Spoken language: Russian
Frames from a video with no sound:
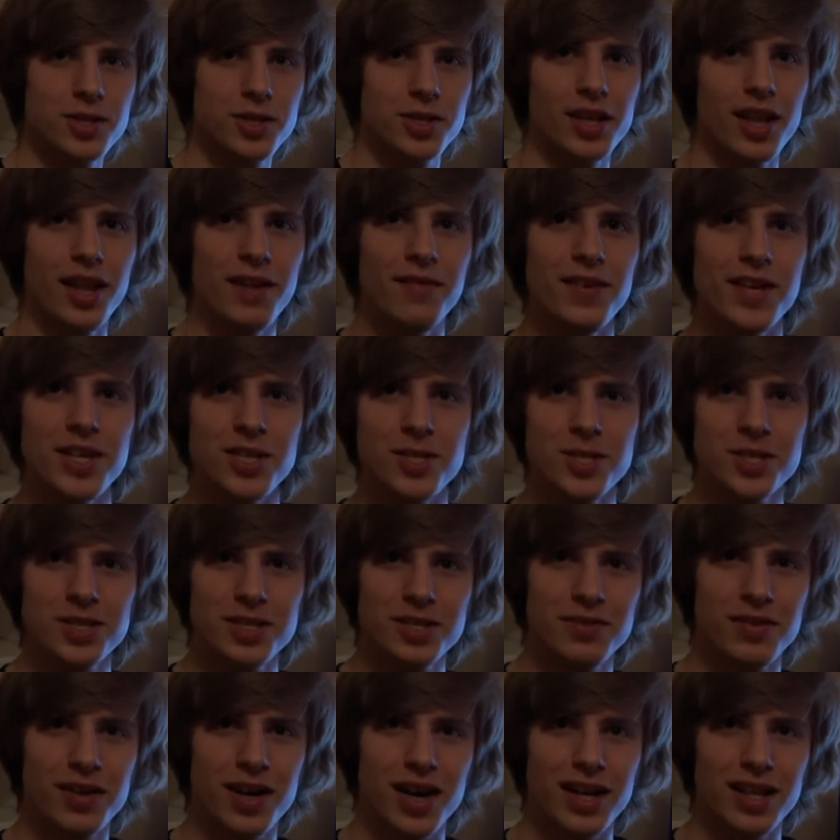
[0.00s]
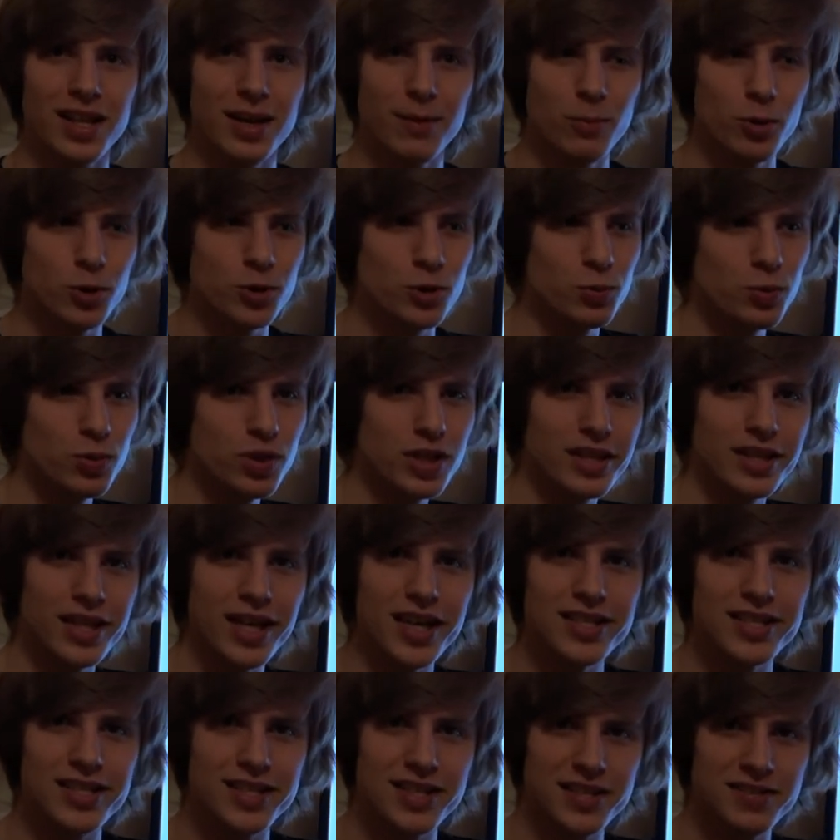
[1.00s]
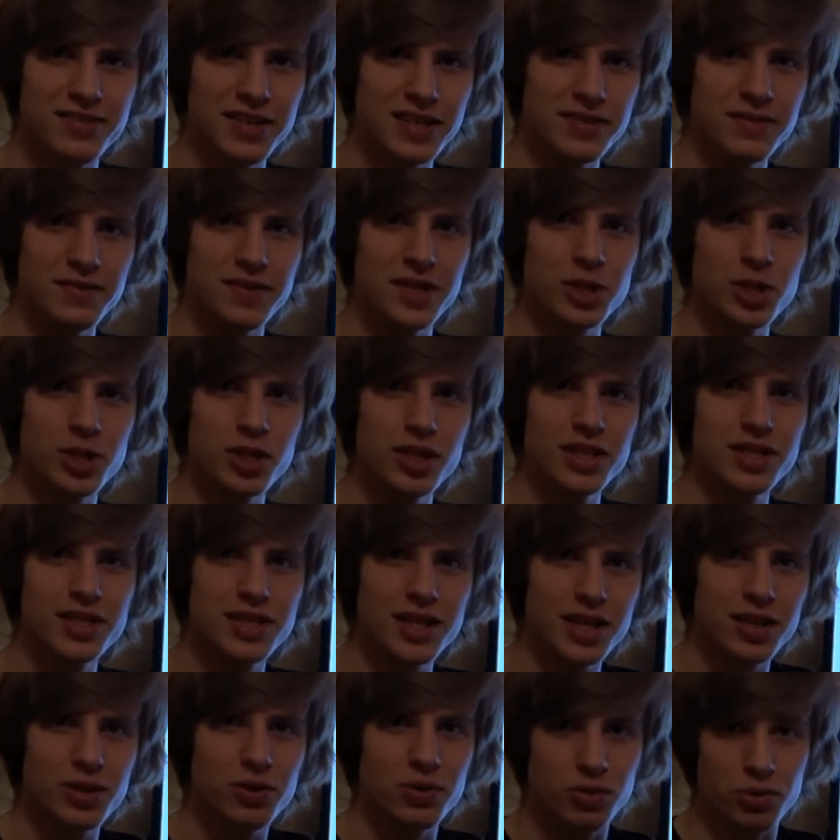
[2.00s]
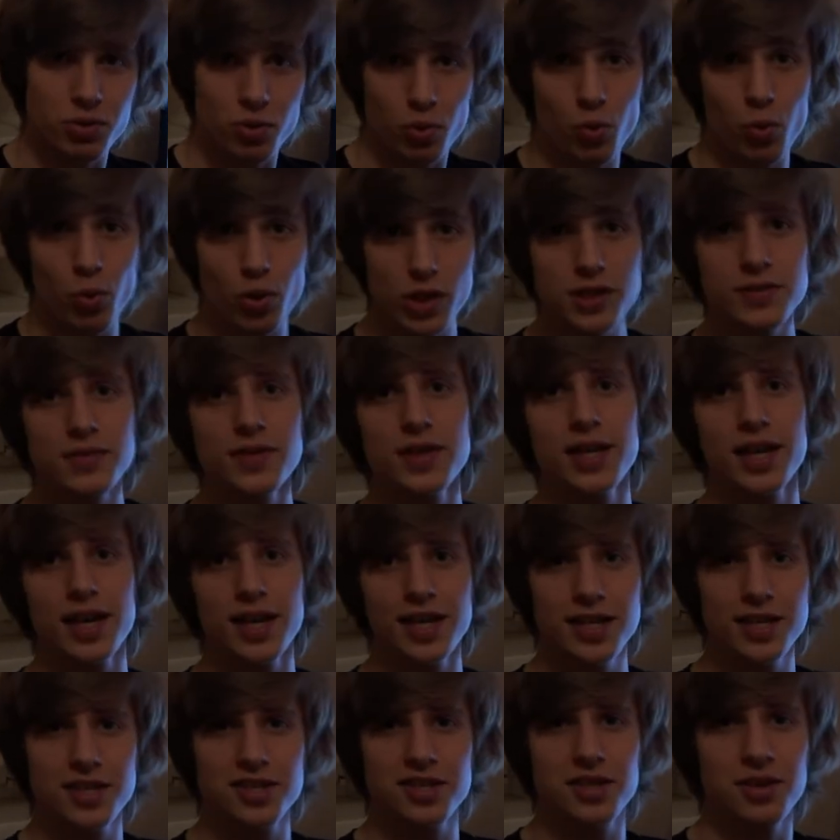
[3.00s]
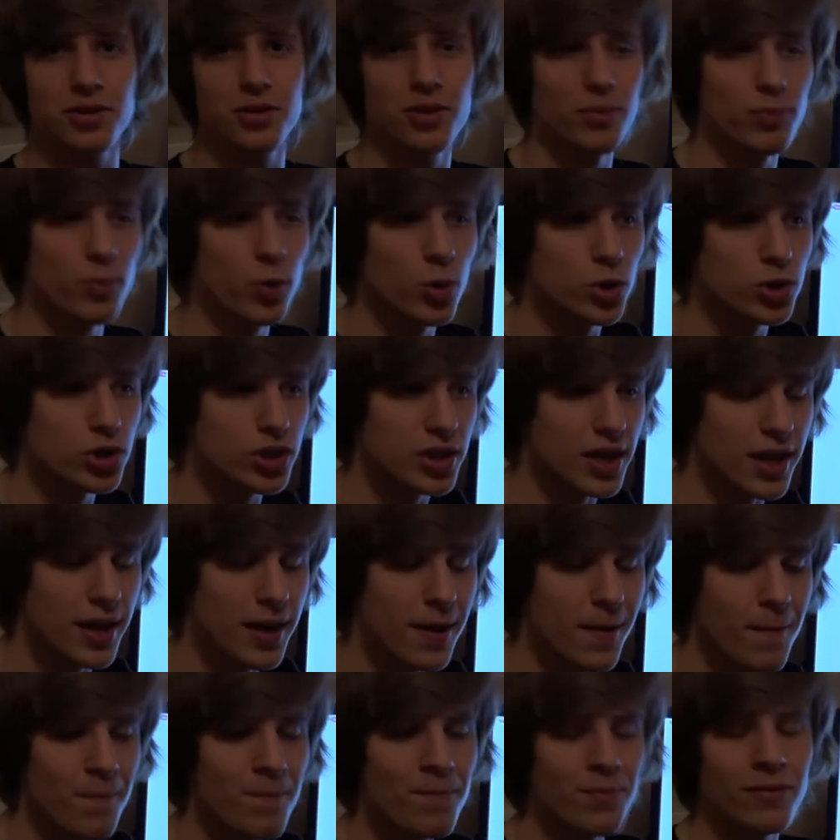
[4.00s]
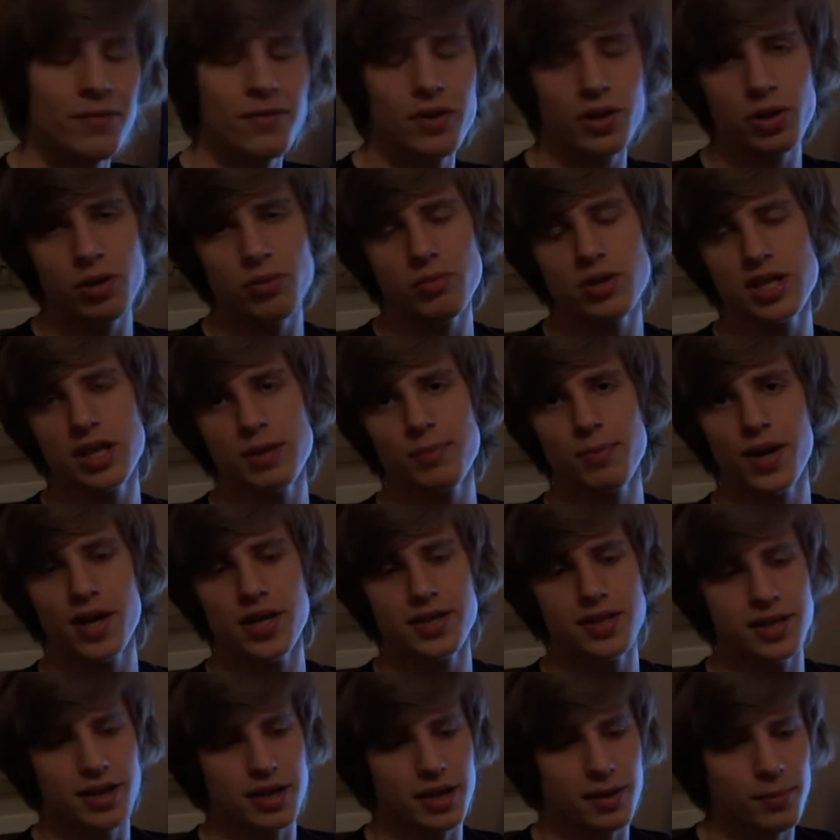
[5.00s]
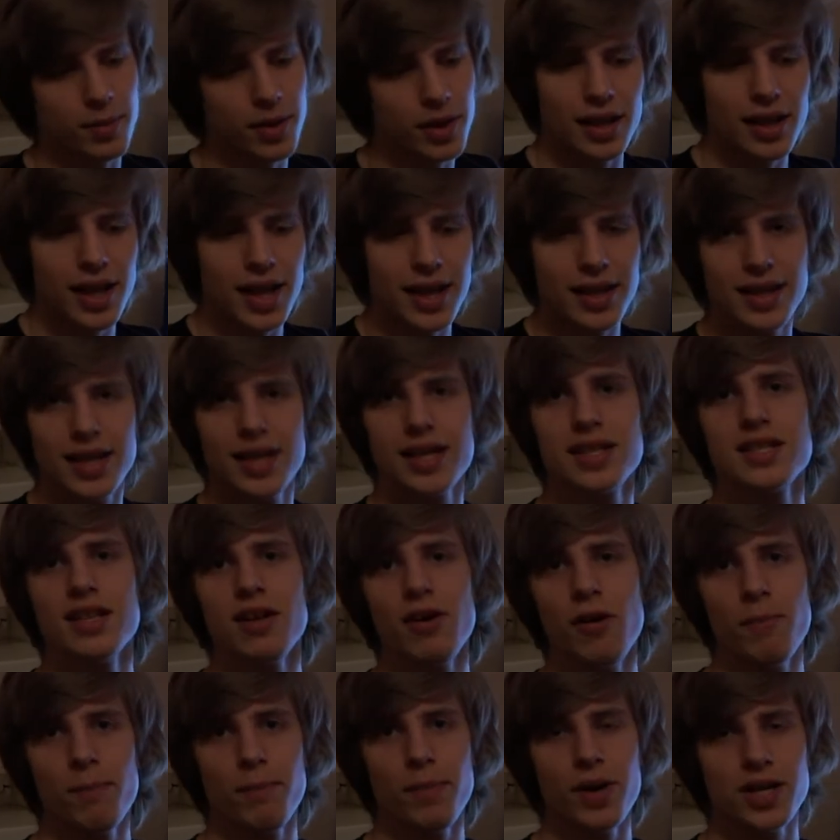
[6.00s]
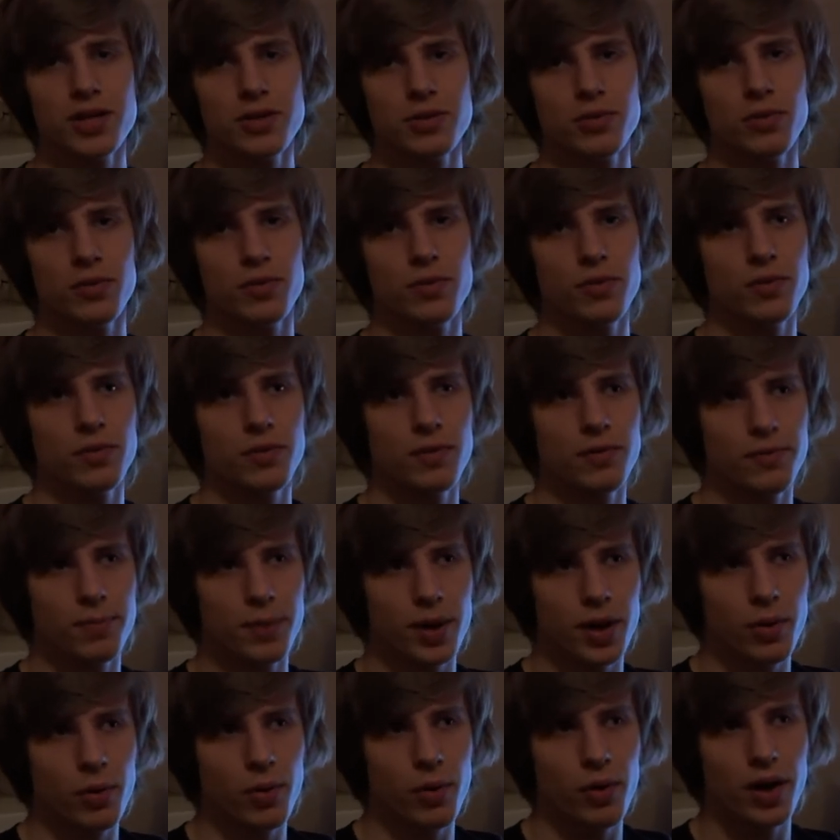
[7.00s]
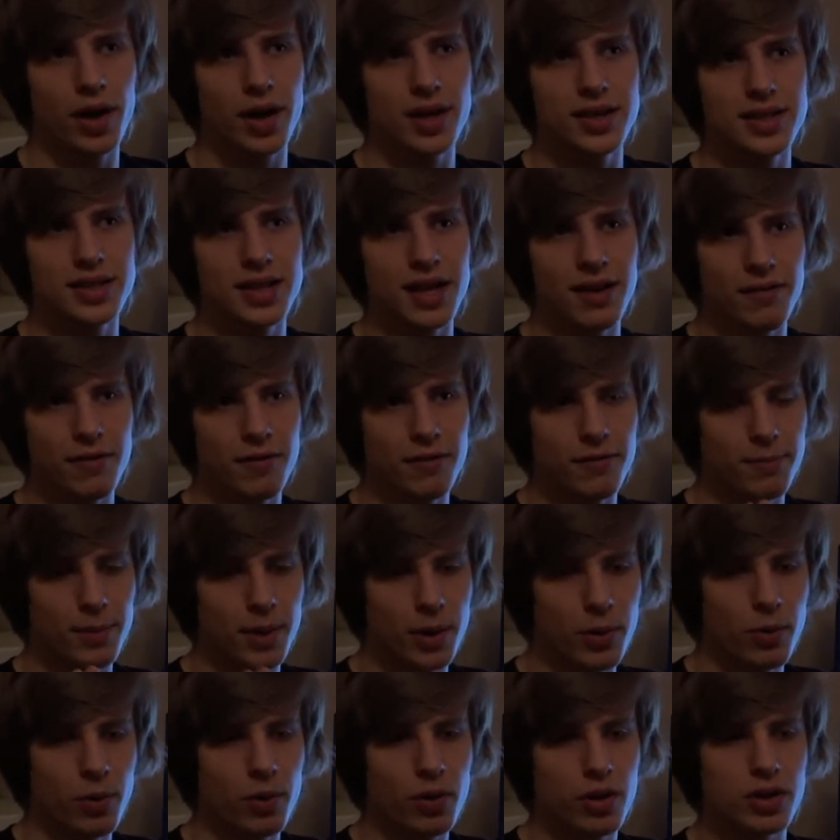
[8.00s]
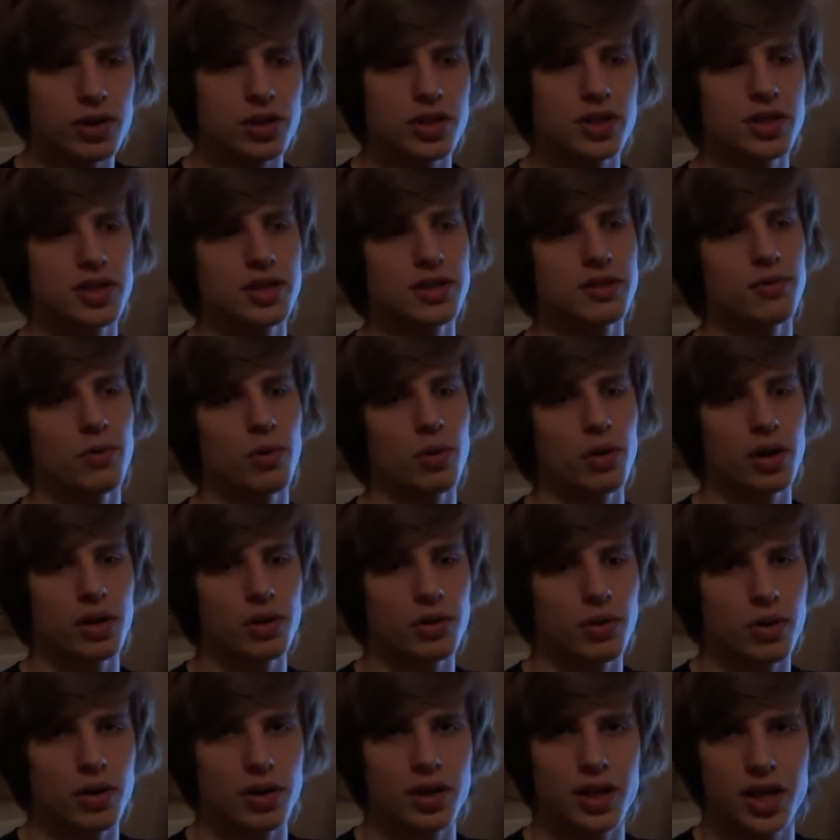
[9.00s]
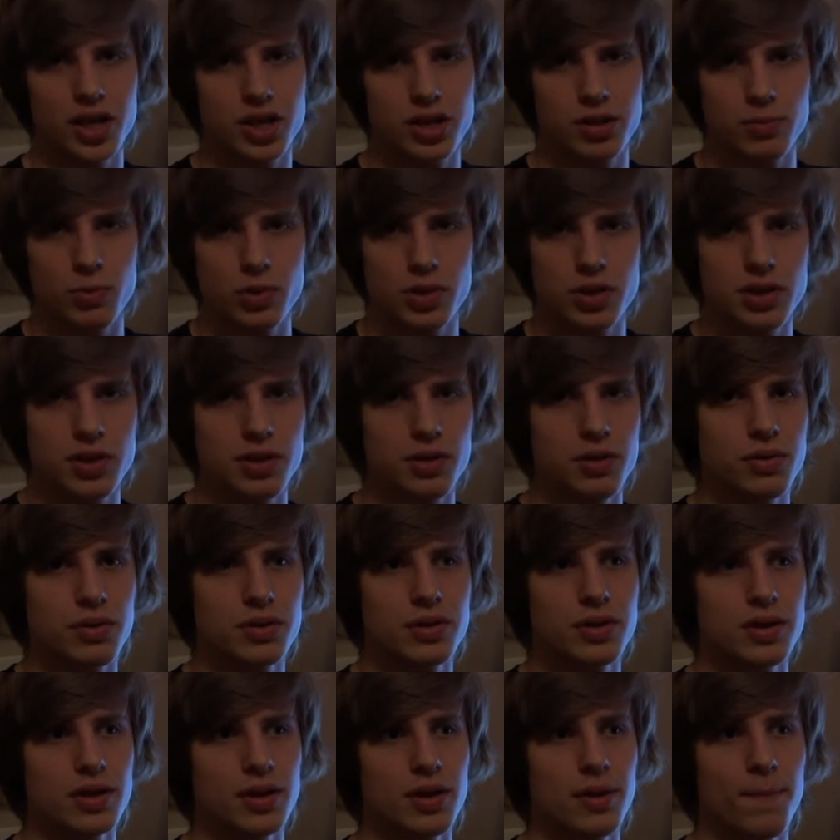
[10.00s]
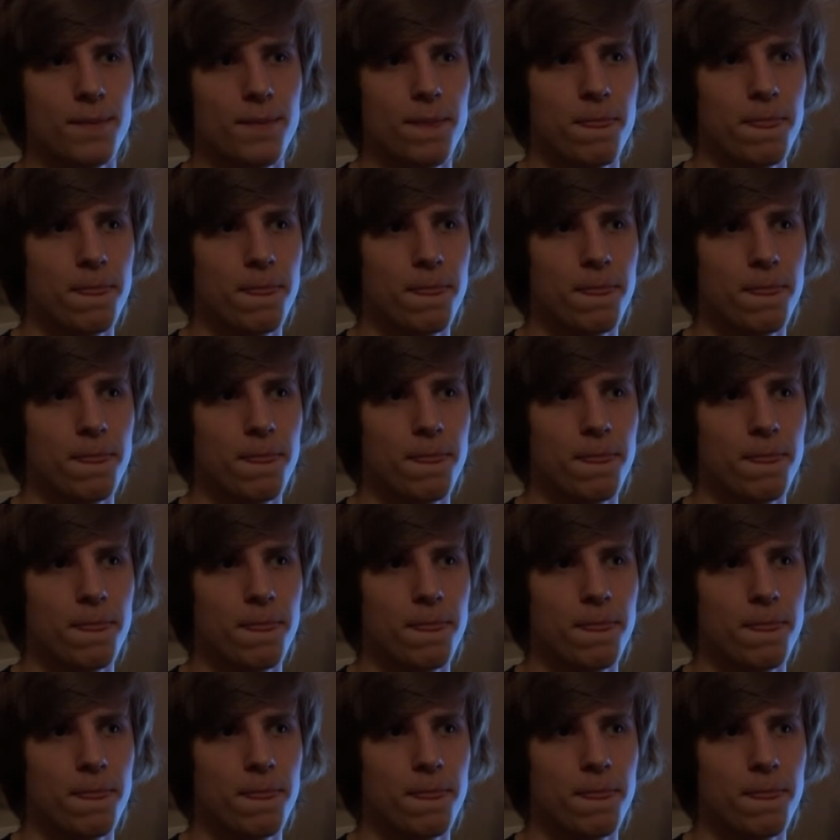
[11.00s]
человечества, когда можно унитаз назвать вечной ценностью. Косвенно, конечно, но можно. Вернемся к праздникам. Ладно, оставим Пасху в покое, оставим в покое Рождество, которое также муссируется